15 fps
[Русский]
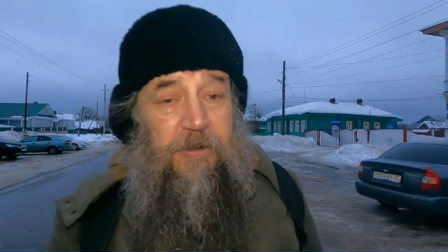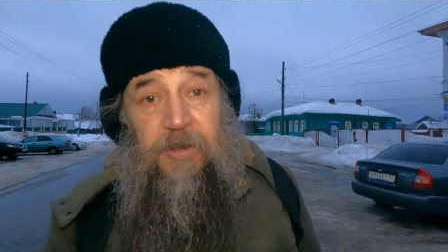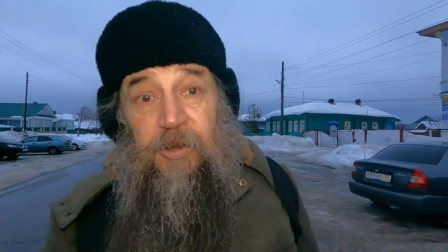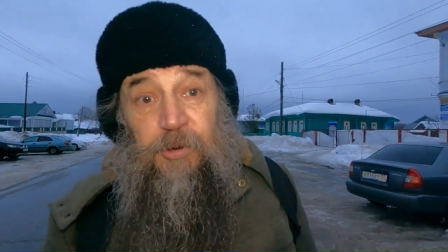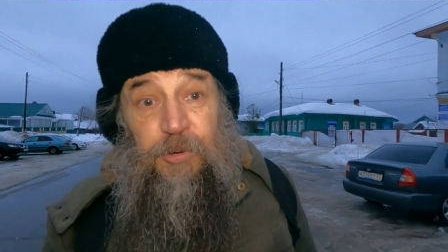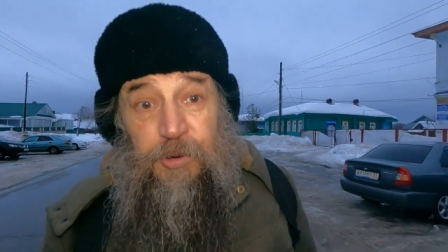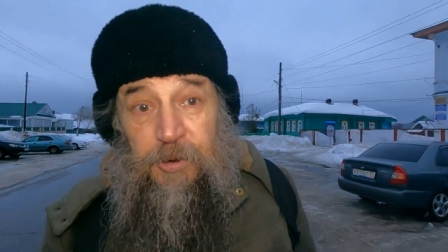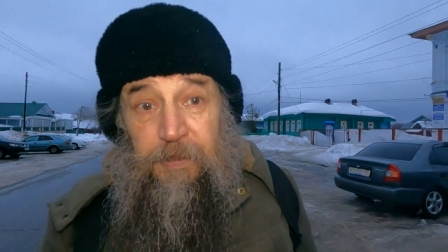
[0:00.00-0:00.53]

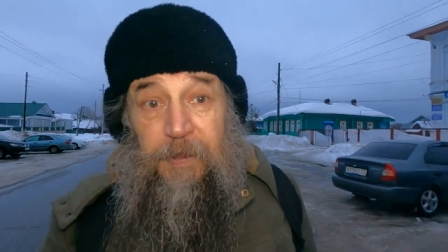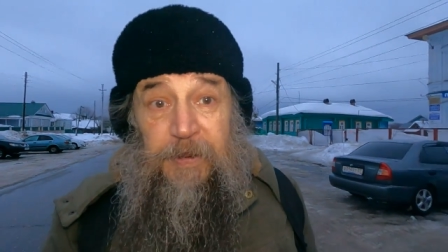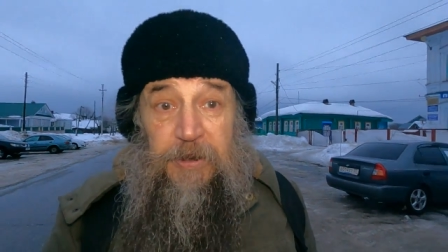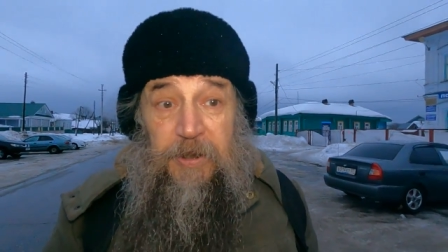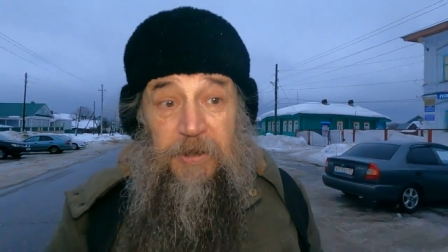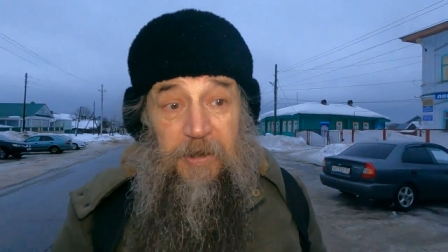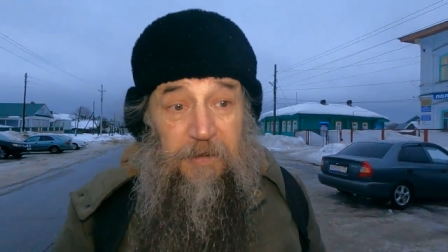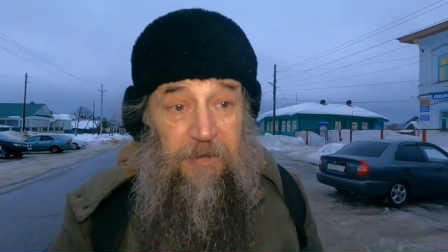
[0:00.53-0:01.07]
дедушка
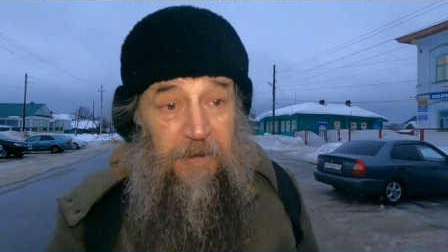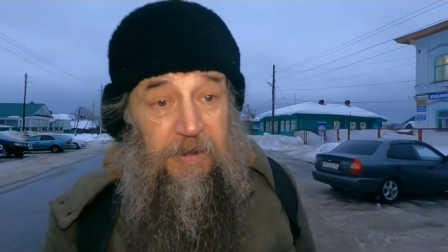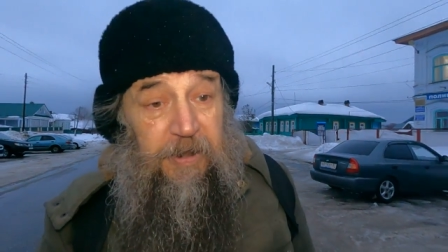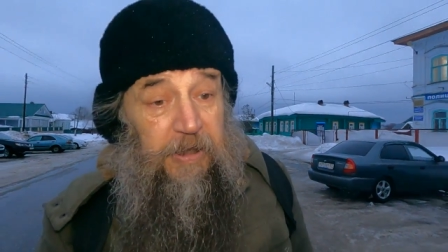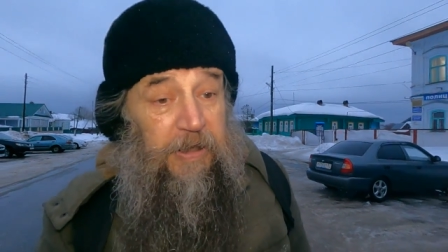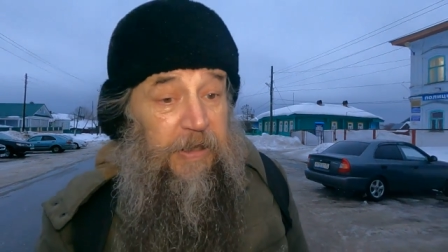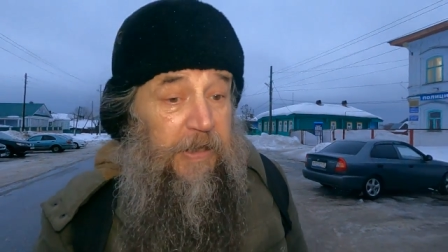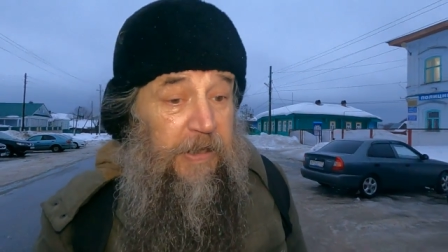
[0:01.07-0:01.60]
поцеловал
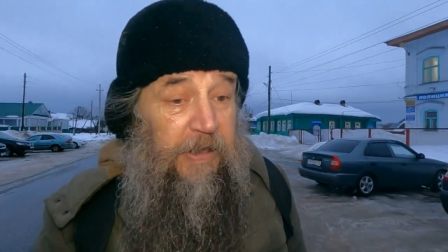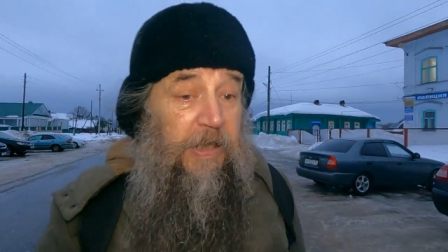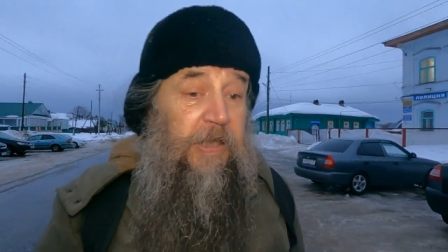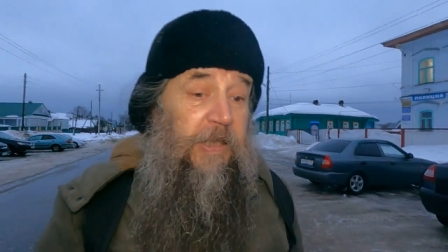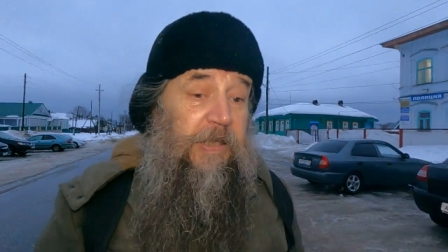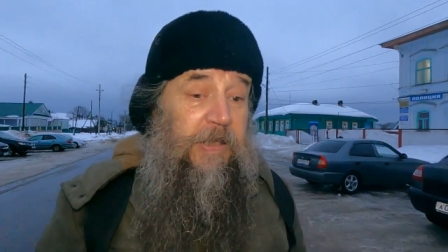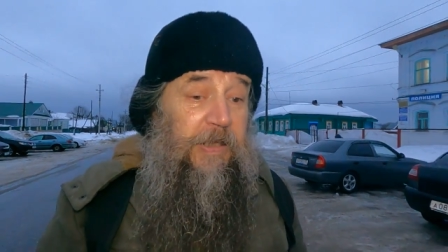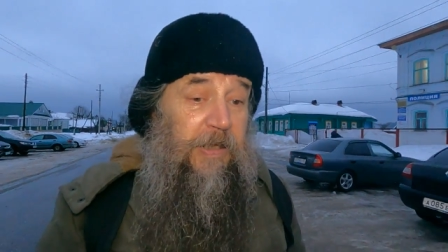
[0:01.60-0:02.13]

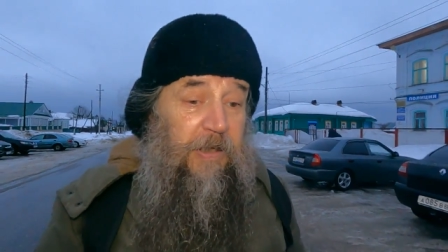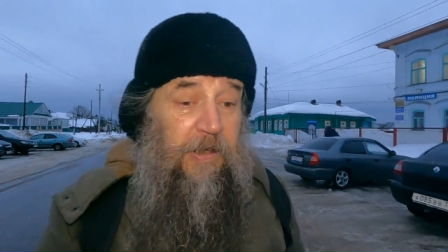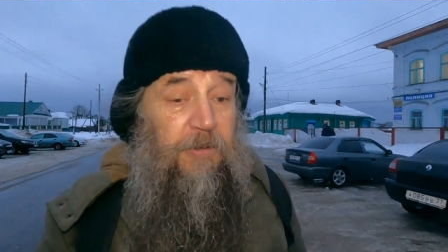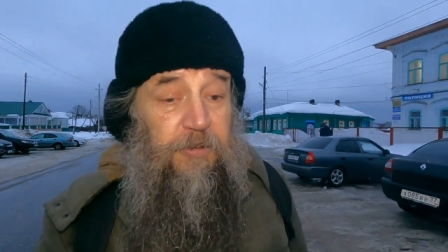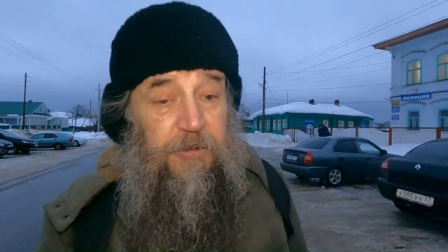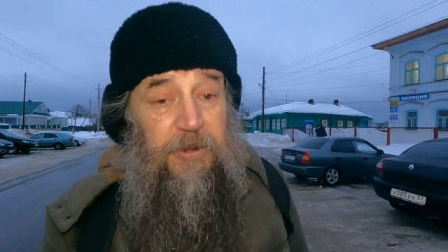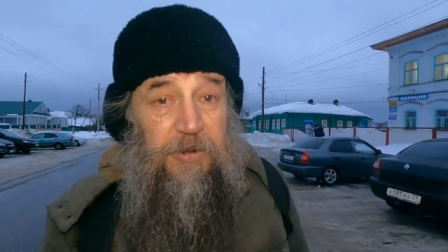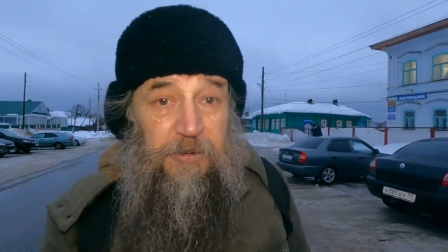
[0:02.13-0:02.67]

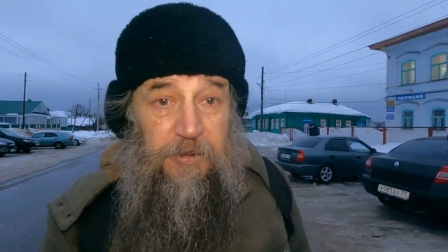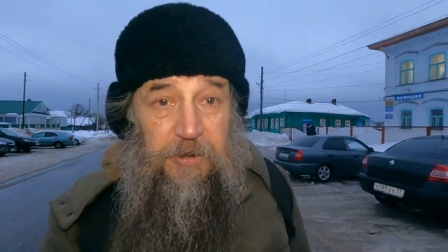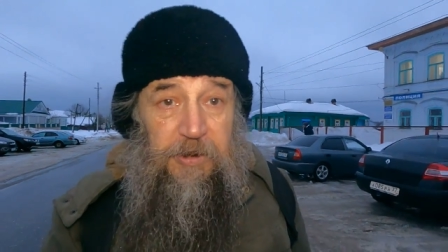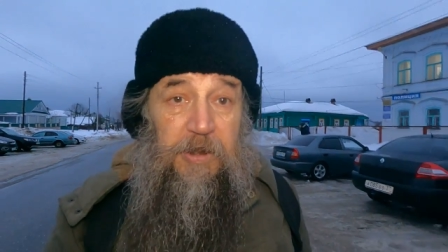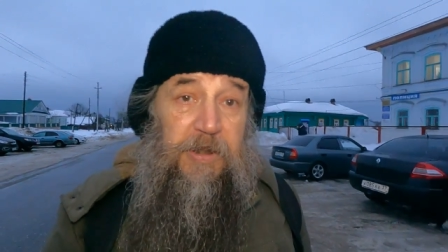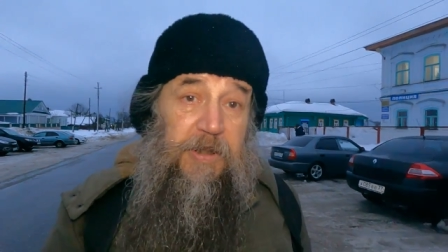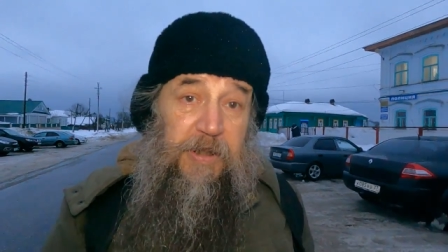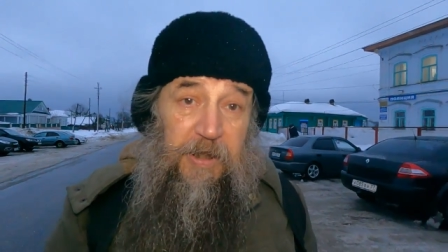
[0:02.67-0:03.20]
а у
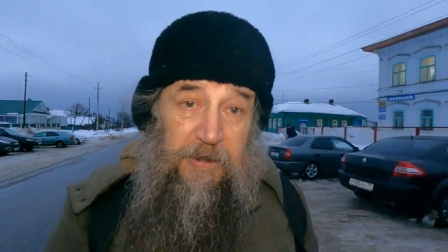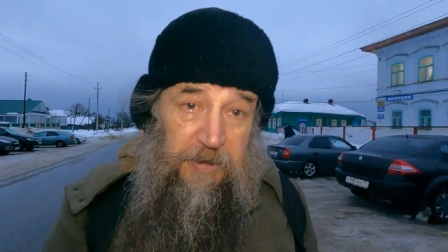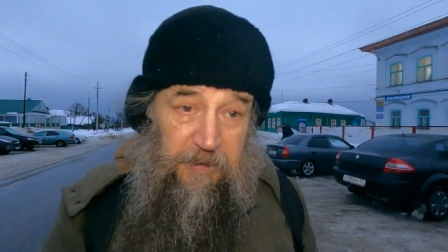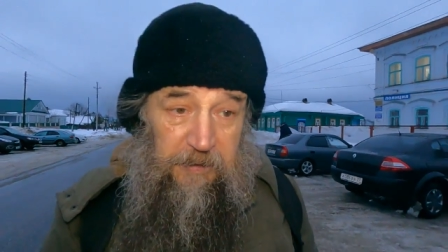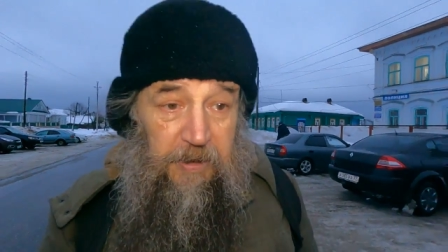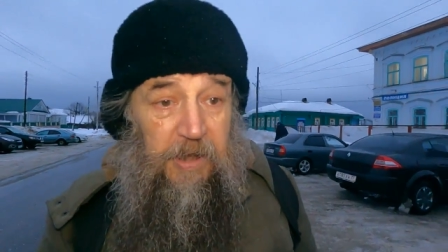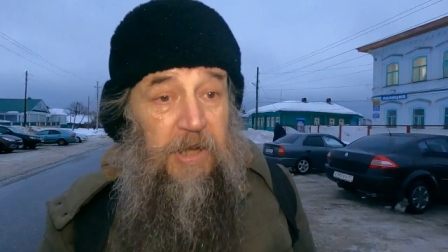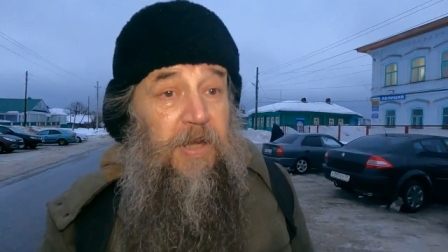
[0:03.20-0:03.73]
дедушки
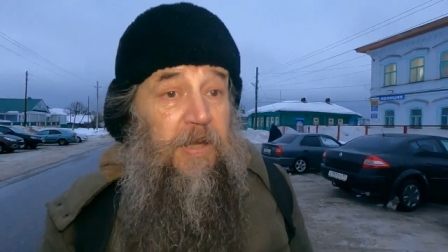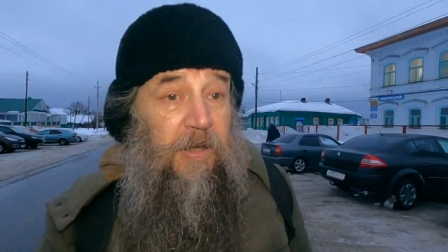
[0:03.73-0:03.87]
лекарства.